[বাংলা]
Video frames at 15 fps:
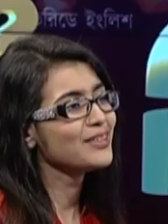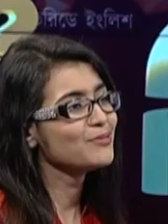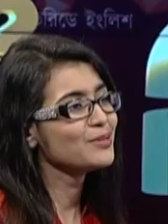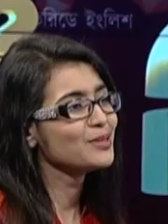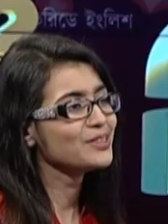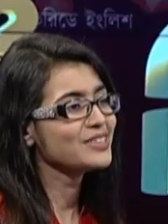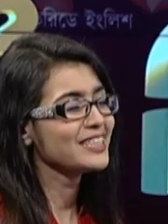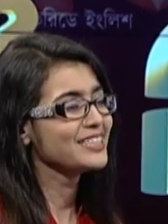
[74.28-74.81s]

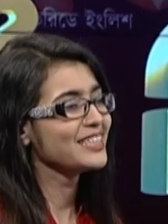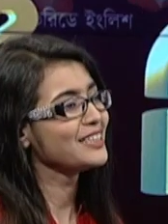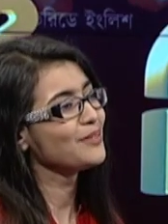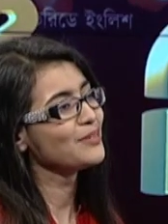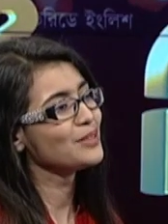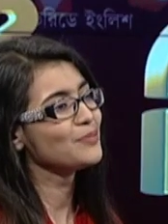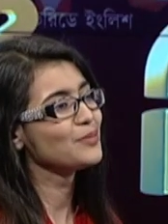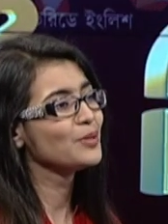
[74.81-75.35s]
এবং সেই সাথে
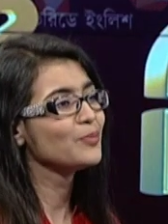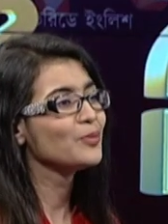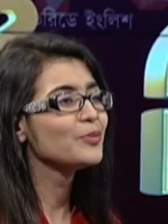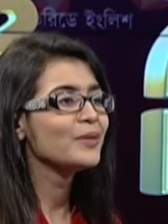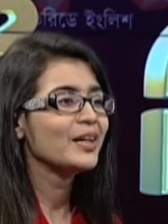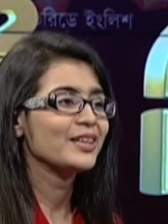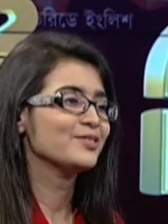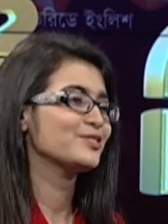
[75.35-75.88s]
আমাদের প্রিয়
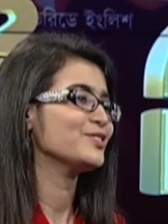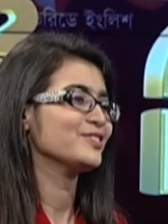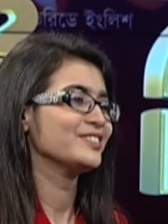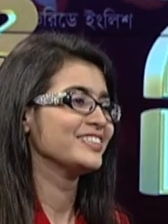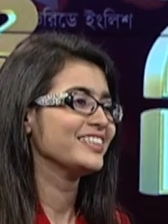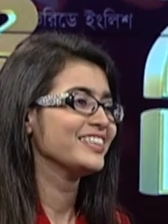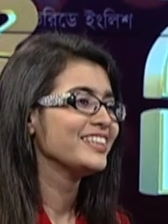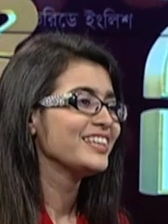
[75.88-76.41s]
বইমেলাও
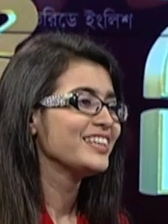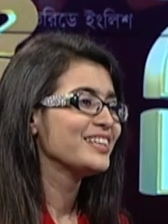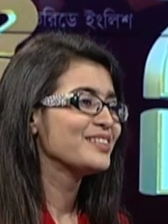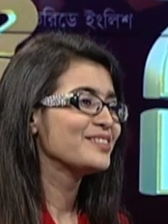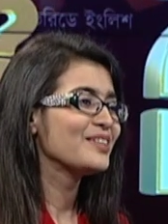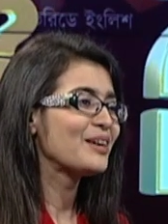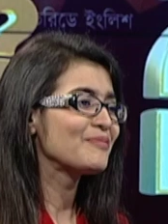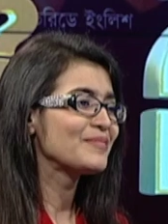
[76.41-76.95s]
চলছে
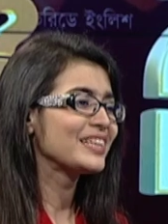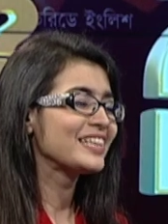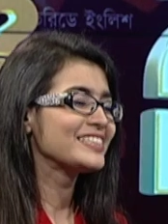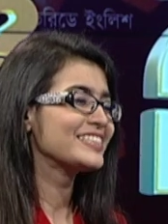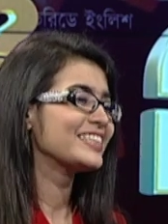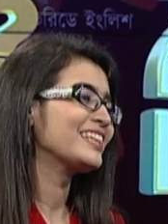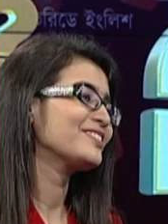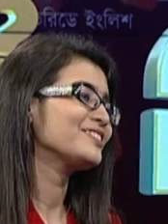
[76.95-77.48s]
আপনার কাছ
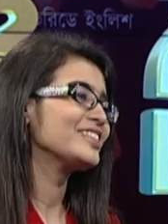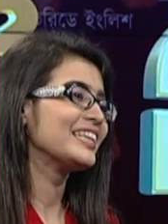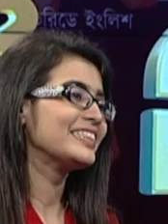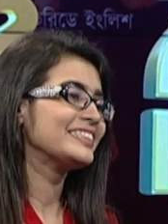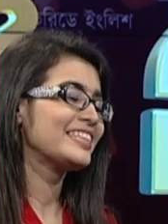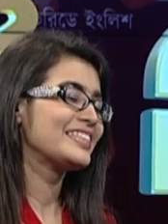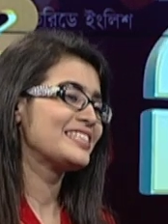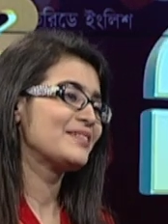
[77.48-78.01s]
থেকে একটু জানতে
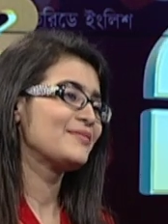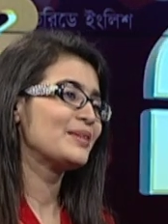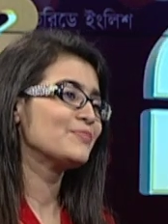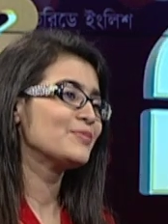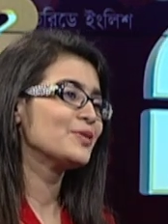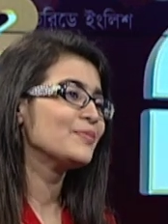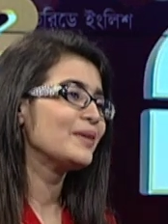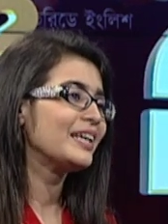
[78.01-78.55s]
চাইছি এবার
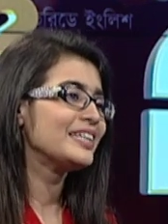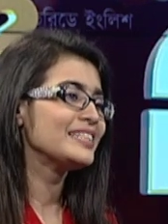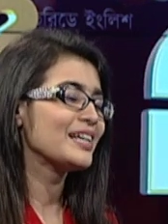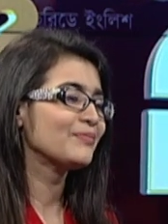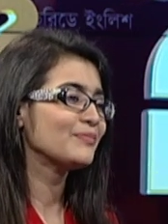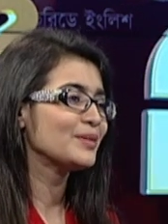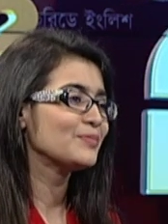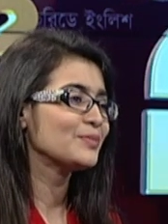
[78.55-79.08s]
বইমেলায় যে
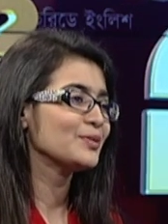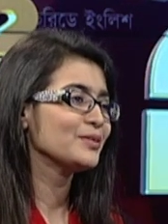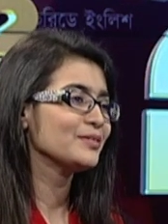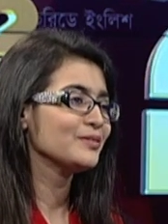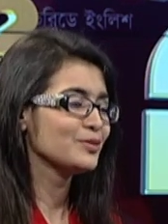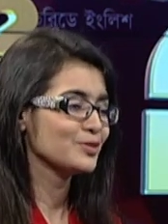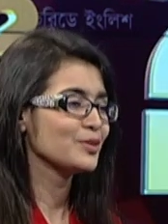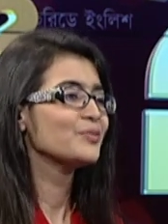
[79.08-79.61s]
আপনার বই
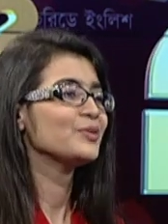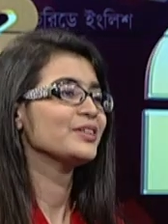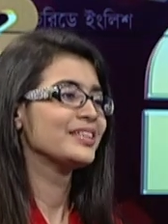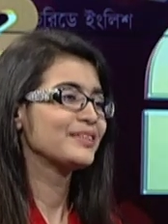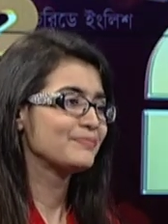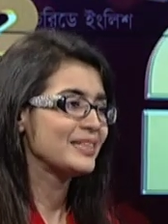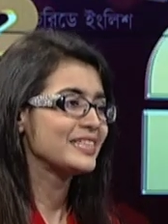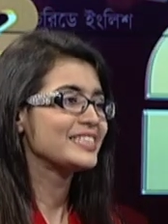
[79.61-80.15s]
দুটো বই
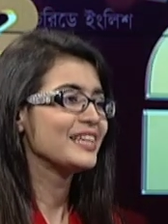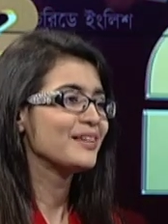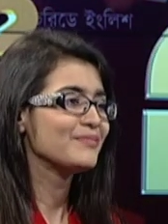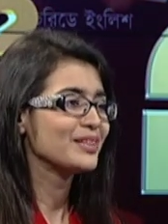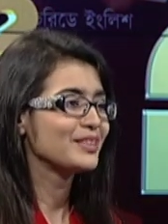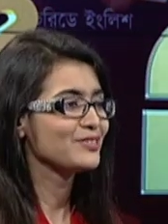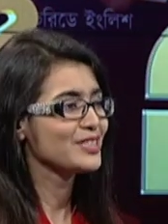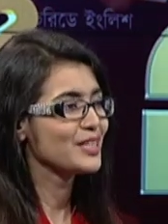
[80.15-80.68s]
পেয়েছি
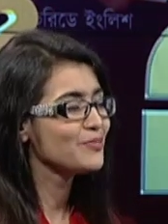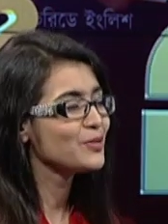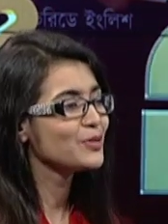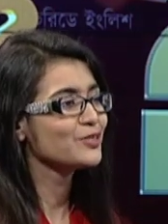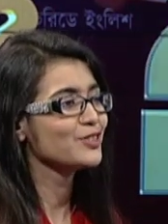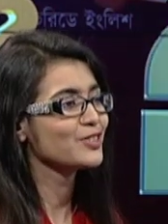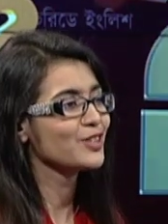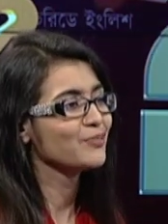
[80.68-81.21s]
আমরা তো সেই
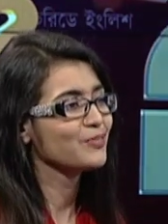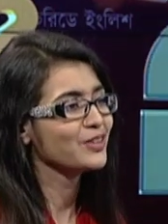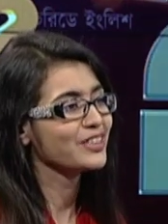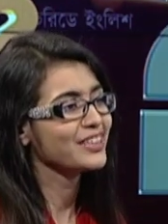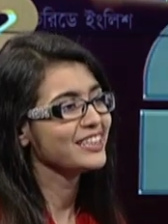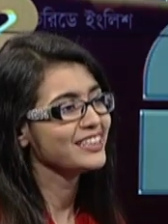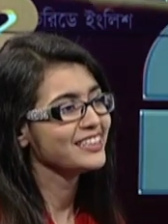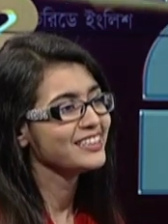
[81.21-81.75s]
বইগুলো সম্পর্কে